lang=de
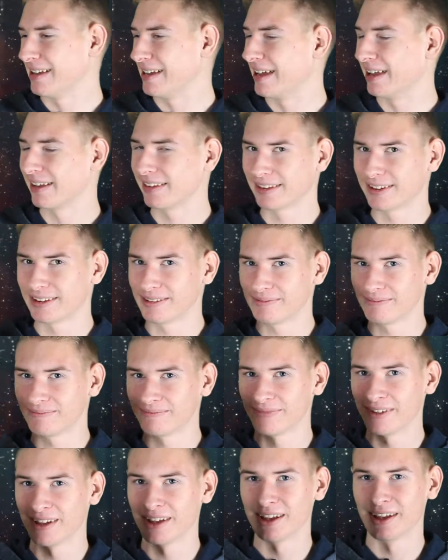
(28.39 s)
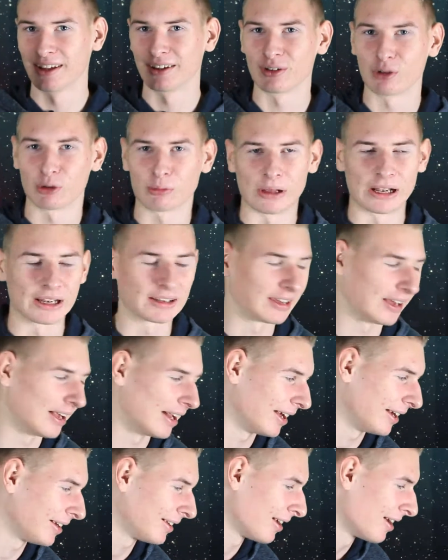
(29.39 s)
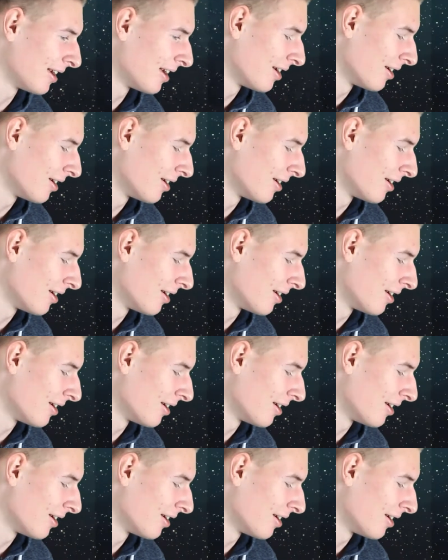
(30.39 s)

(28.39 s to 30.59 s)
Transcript: Hier ist sie. Guck mal, Teelicht.